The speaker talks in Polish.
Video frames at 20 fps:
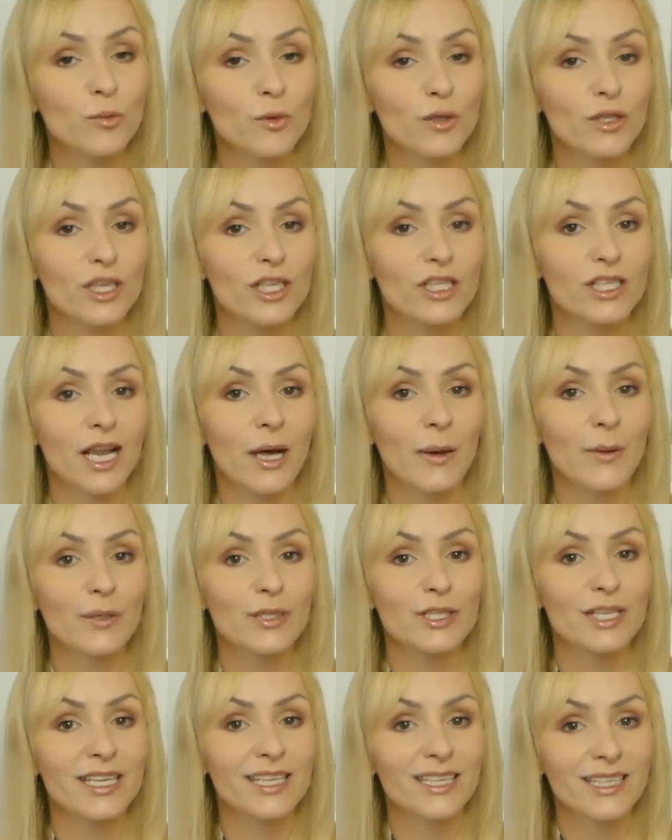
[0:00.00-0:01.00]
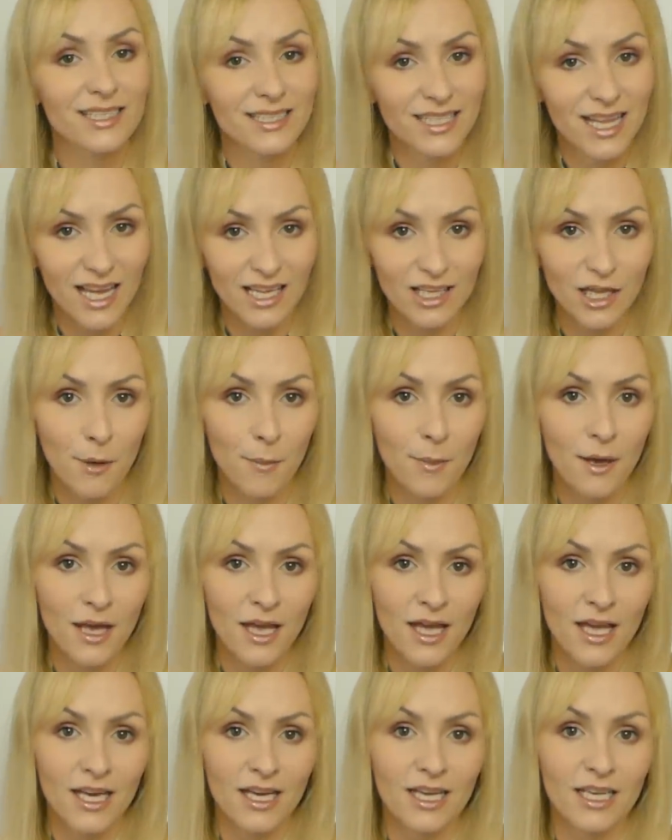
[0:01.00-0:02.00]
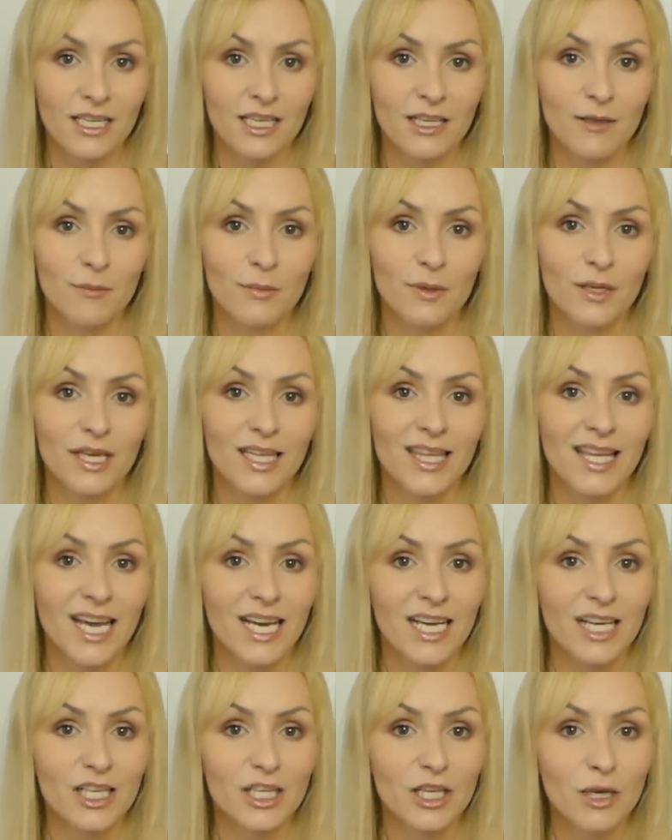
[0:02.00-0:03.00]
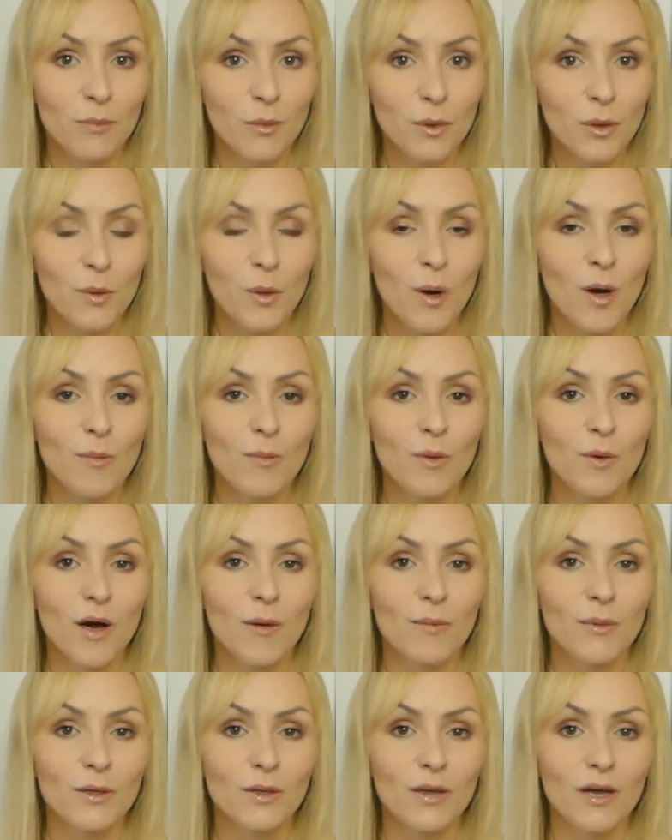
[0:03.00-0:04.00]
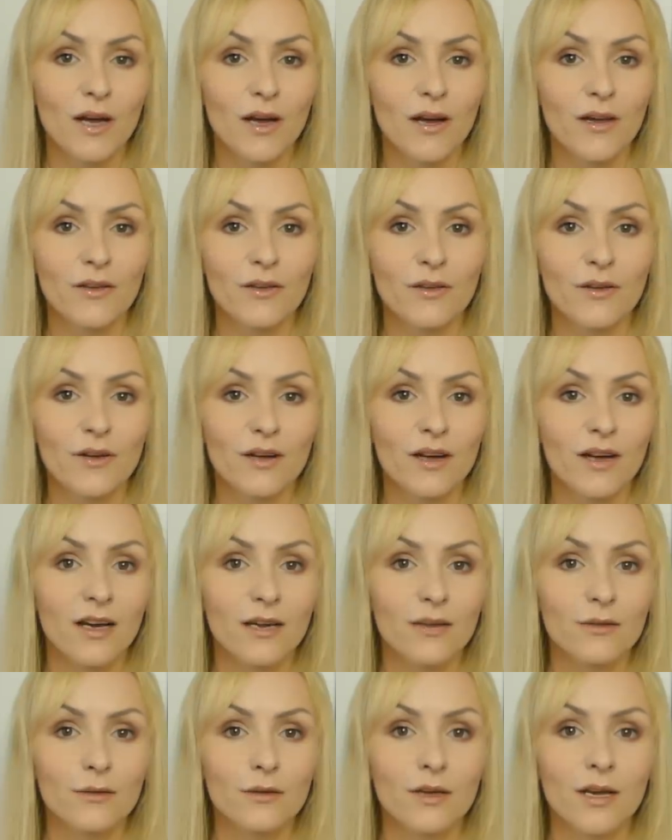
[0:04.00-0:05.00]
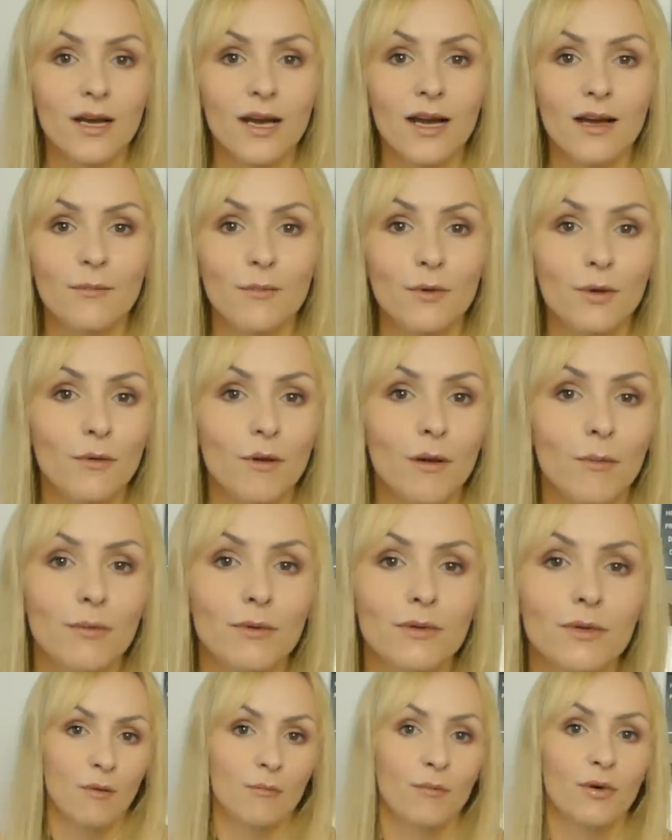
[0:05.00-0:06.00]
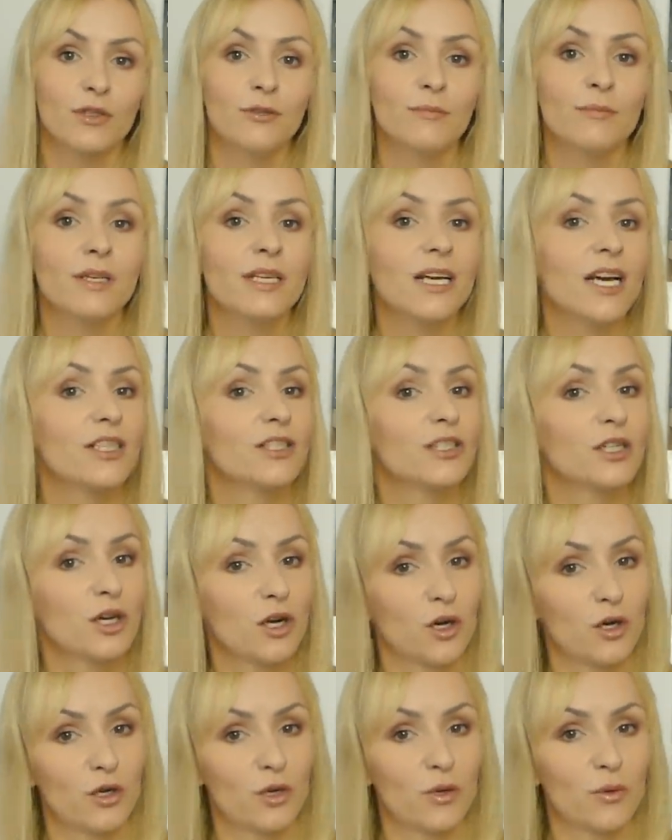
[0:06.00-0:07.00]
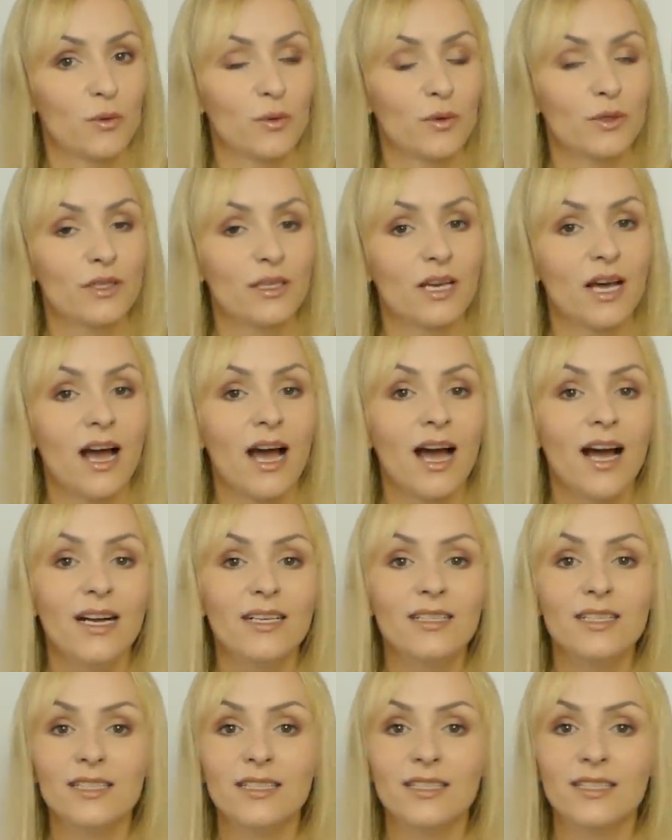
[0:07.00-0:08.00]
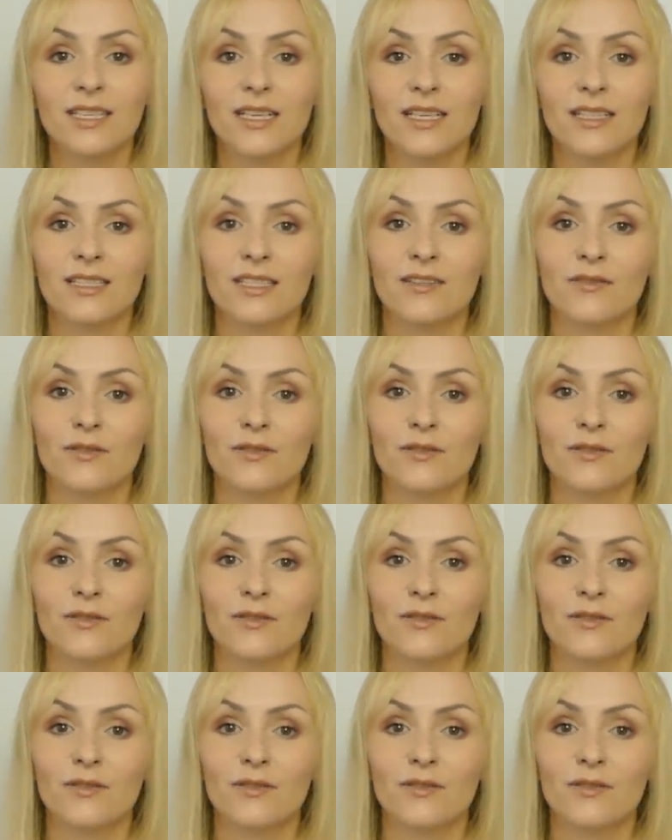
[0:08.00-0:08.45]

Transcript: podkreślało, że ich zdaniem, gdyby tak nie było, byłaby to aktorka, która mogłaby podbijać Hollywood, a niestety